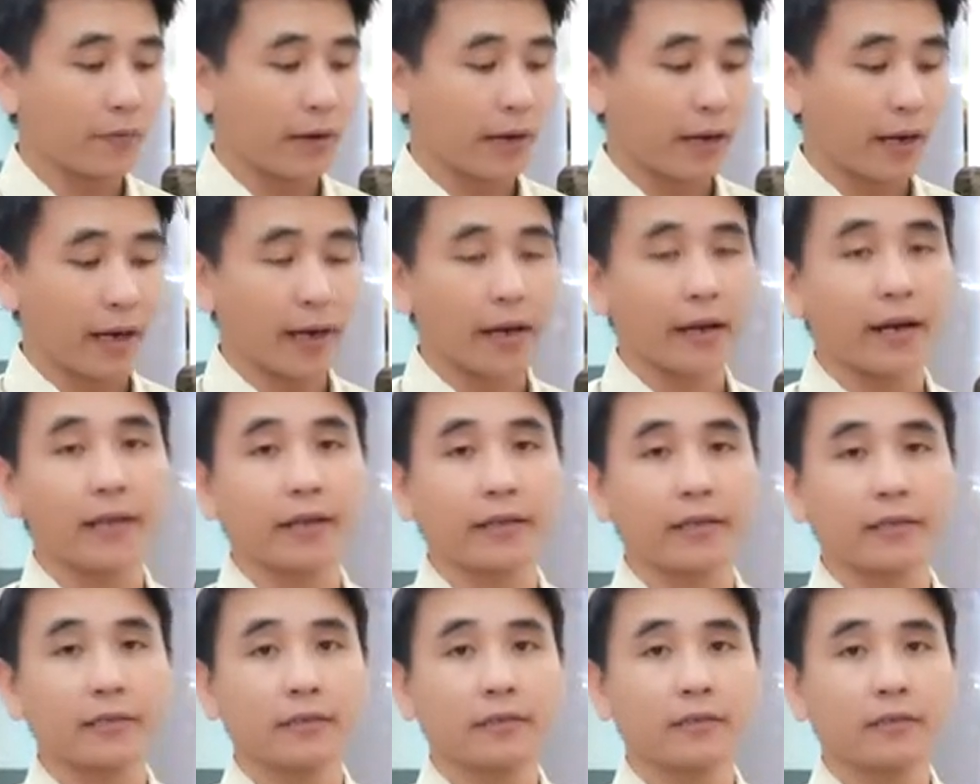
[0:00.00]
ở phần cạnh
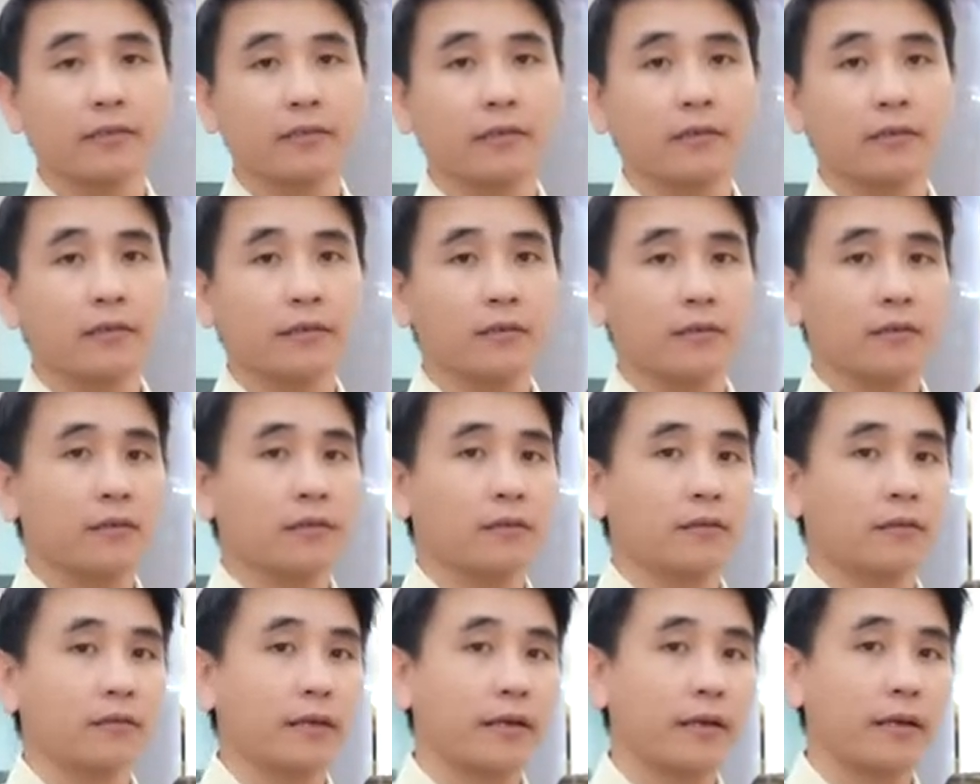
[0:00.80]
này,
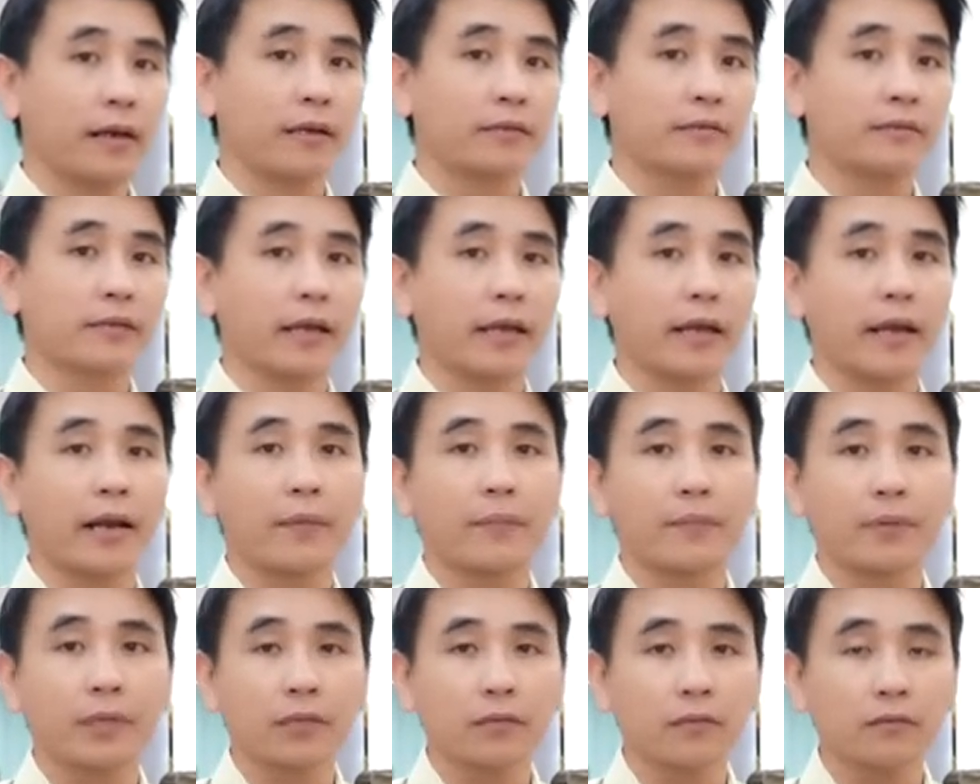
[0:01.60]
Kỳ Lân sẽ ngay
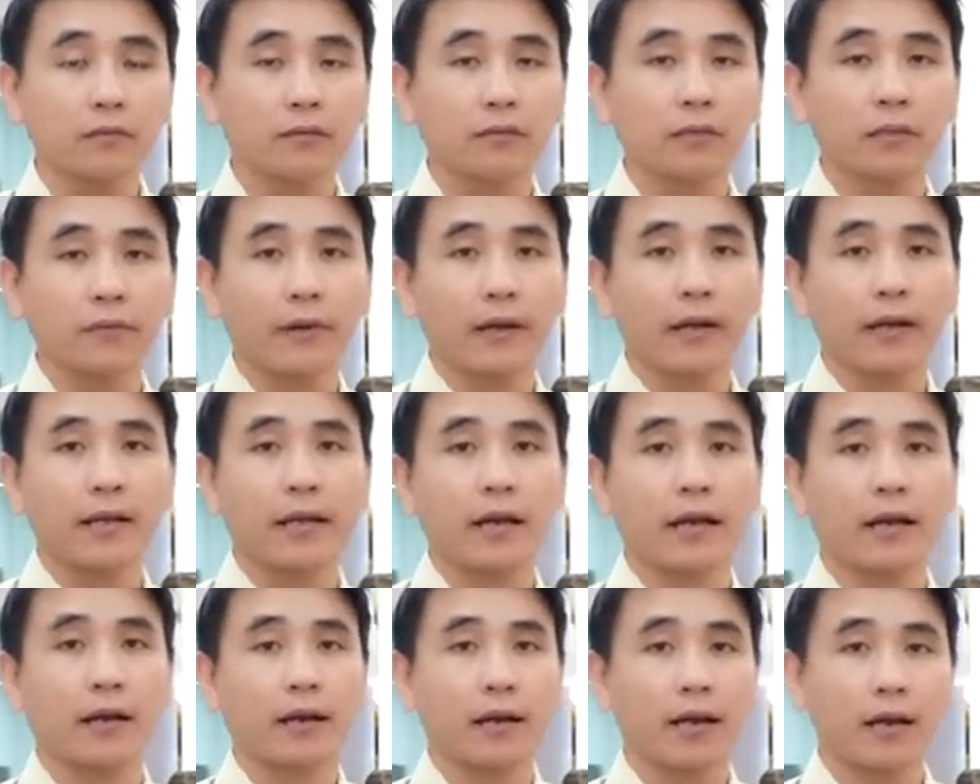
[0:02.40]
lập tức tư vấn khách
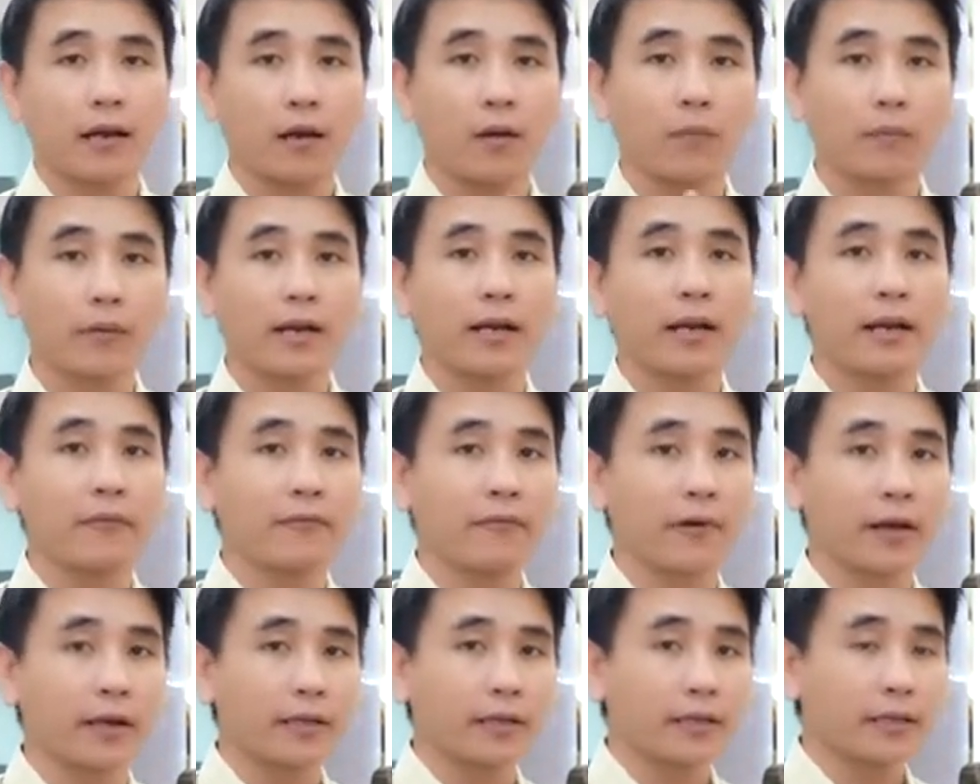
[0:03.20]
hàng là không nên
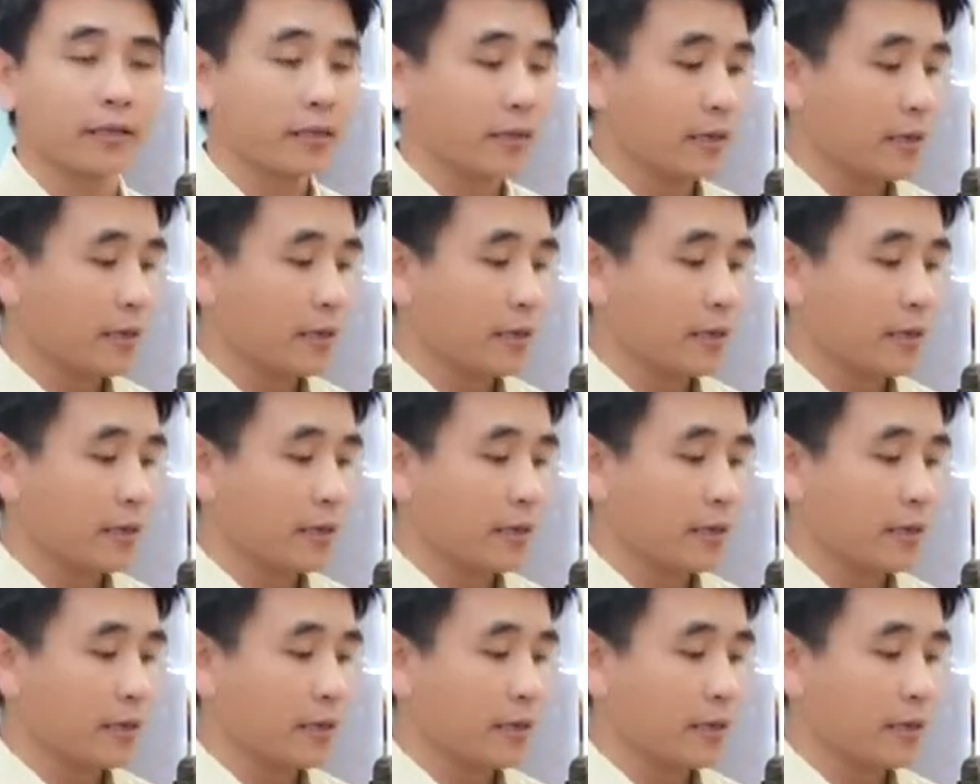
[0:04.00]
làm vậy.